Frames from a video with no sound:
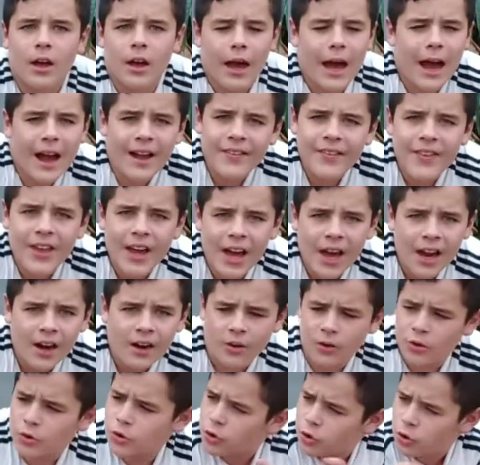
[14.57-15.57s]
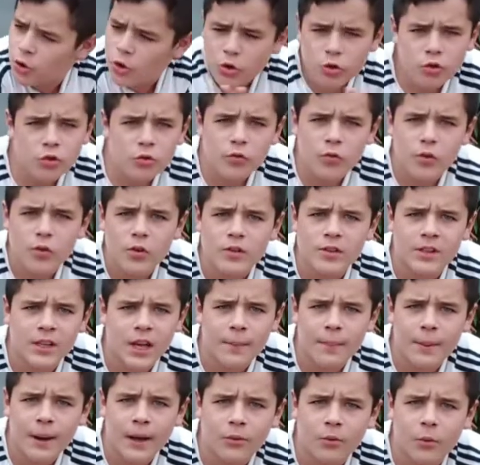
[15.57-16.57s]
Anal, ce que tu veux, c'est
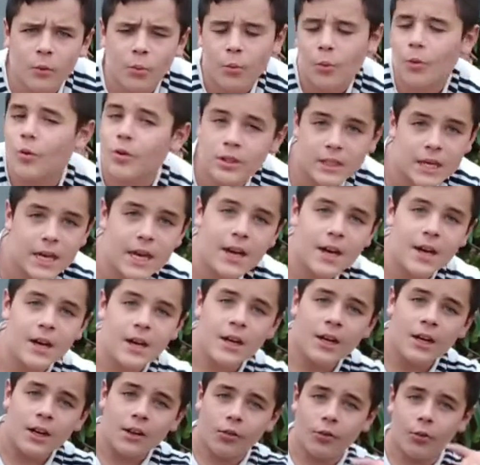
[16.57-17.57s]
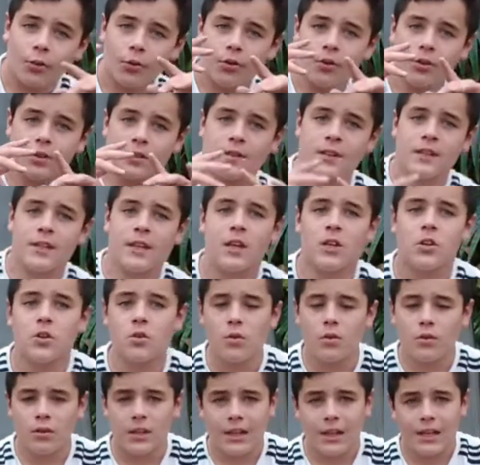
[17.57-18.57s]
un prénom, ok Donc, si t'es
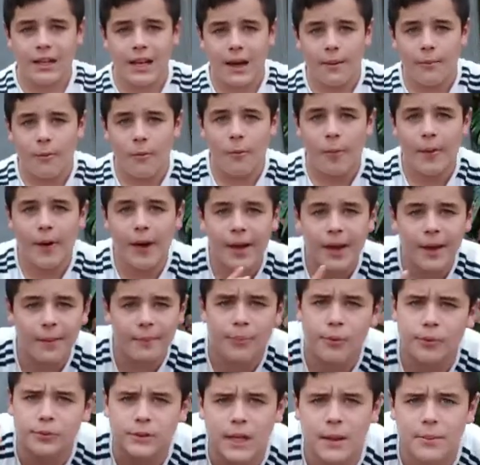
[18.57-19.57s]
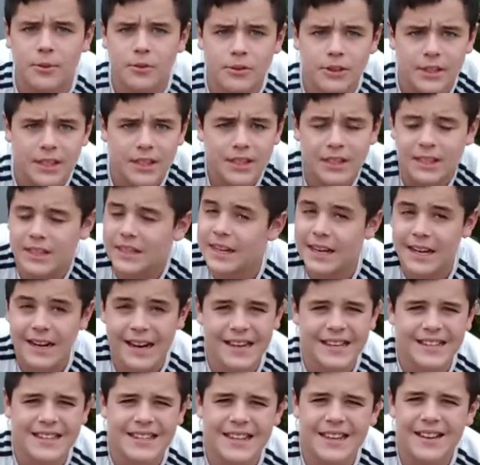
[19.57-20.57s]
chaud, t'es clairement prêt pour t'abonner et
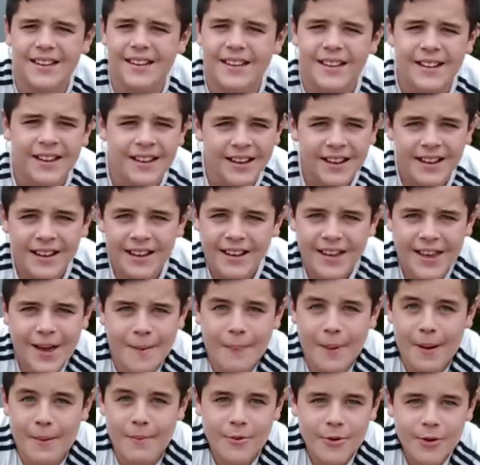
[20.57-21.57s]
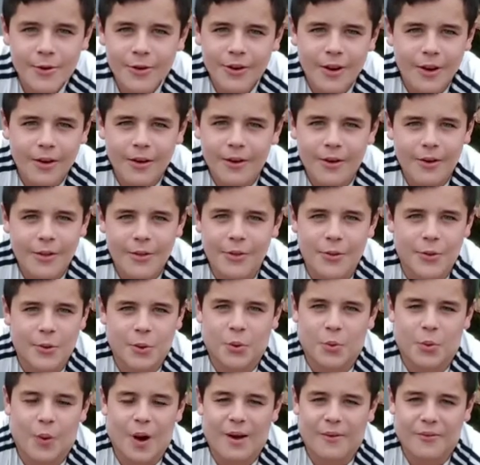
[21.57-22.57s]
liker. Il a pas mieux que
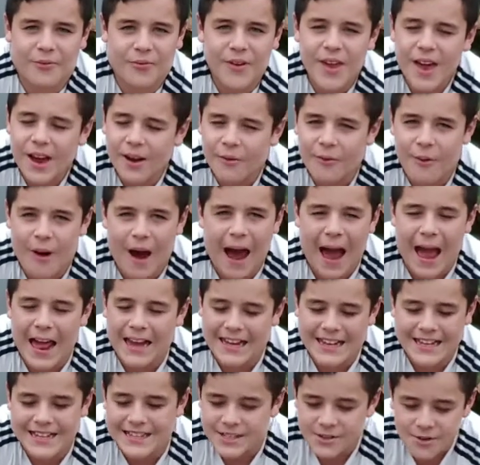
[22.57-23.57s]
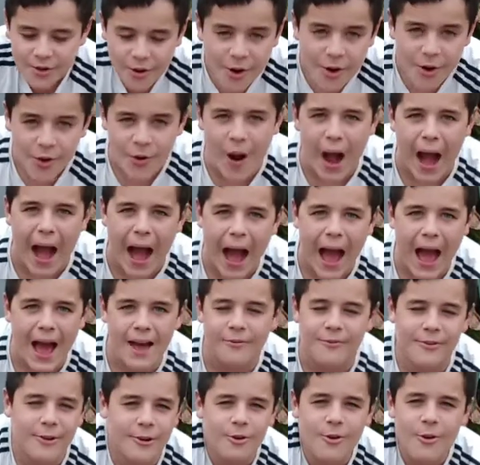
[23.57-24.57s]
quoi faire, quoi. Let's go, quoi.
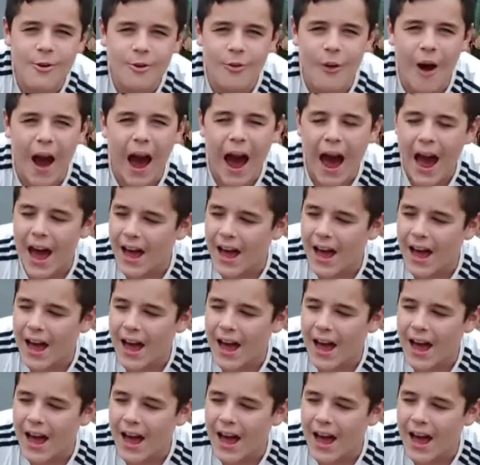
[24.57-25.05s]
Fais-le, quoi.